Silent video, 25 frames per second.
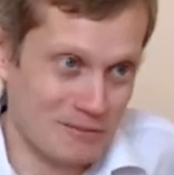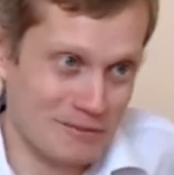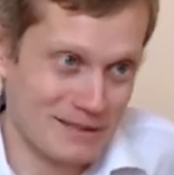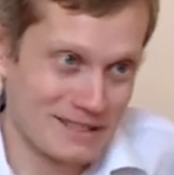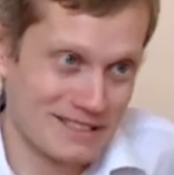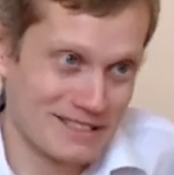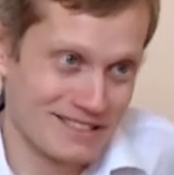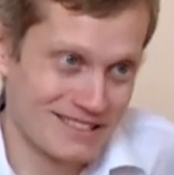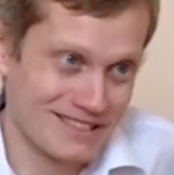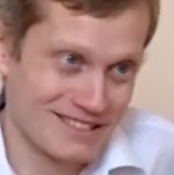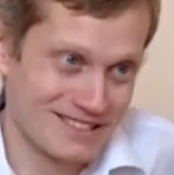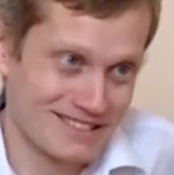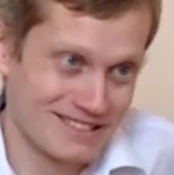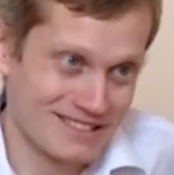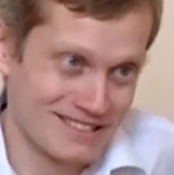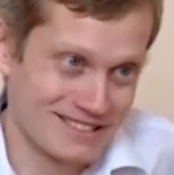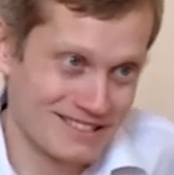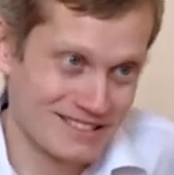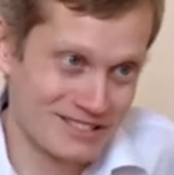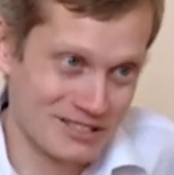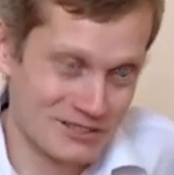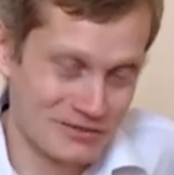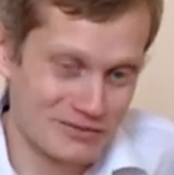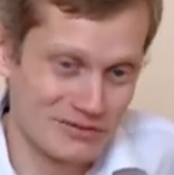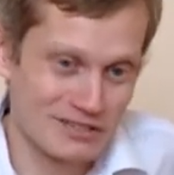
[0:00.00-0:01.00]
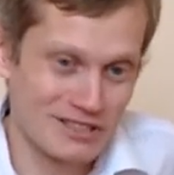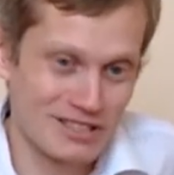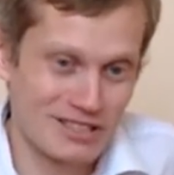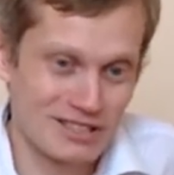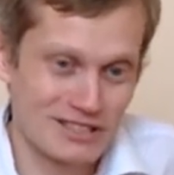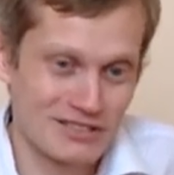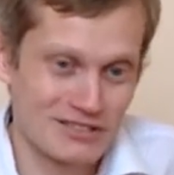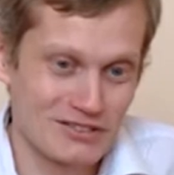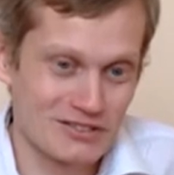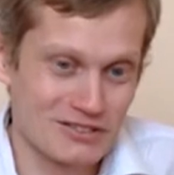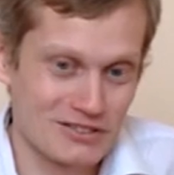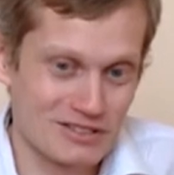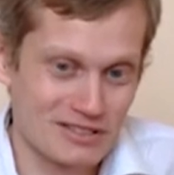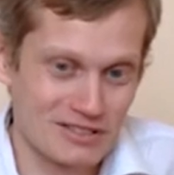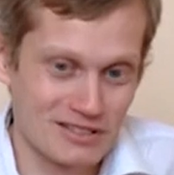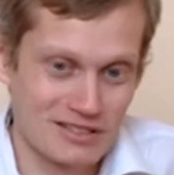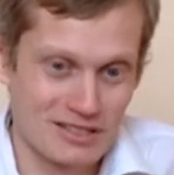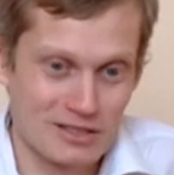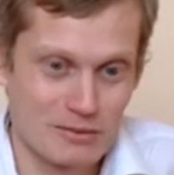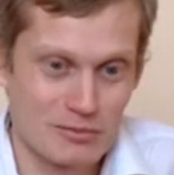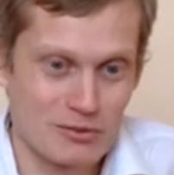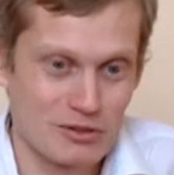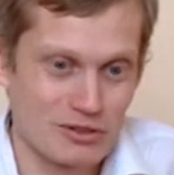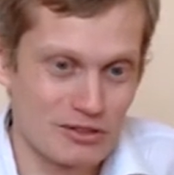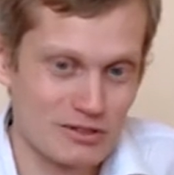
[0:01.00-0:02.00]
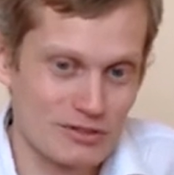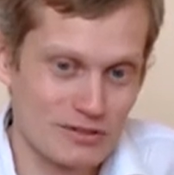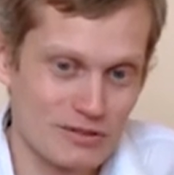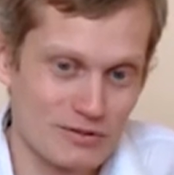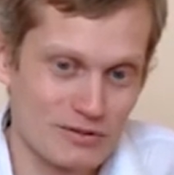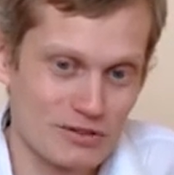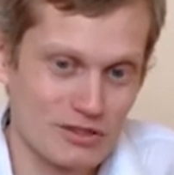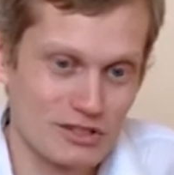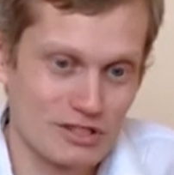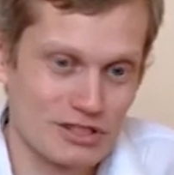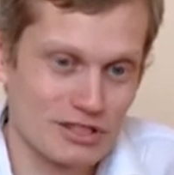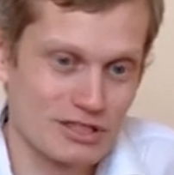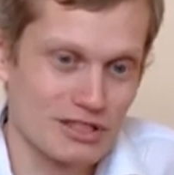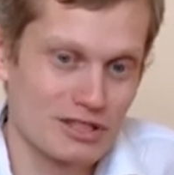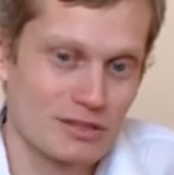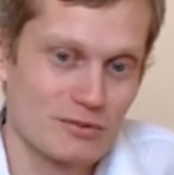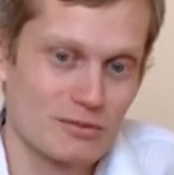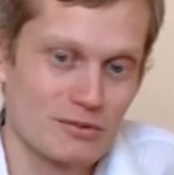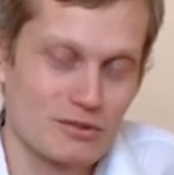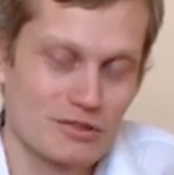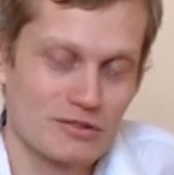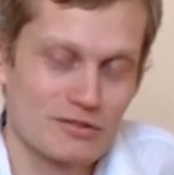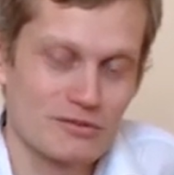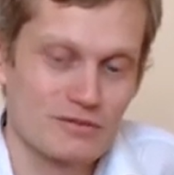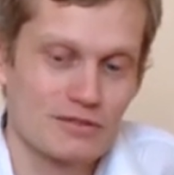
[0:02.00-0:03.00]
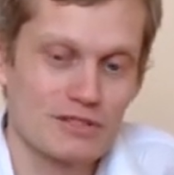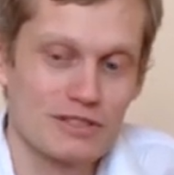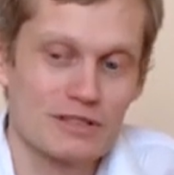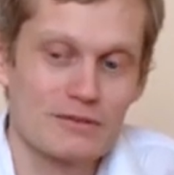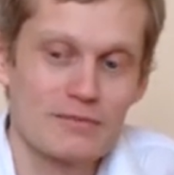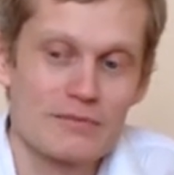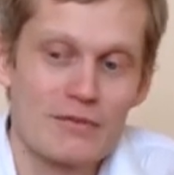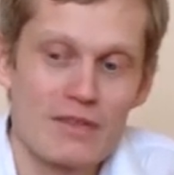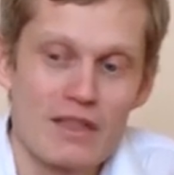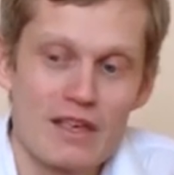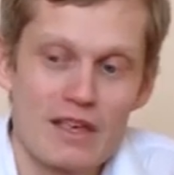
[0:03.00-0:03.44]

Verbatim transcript: моя дневная. То есть она работала в ночь, я работал в день.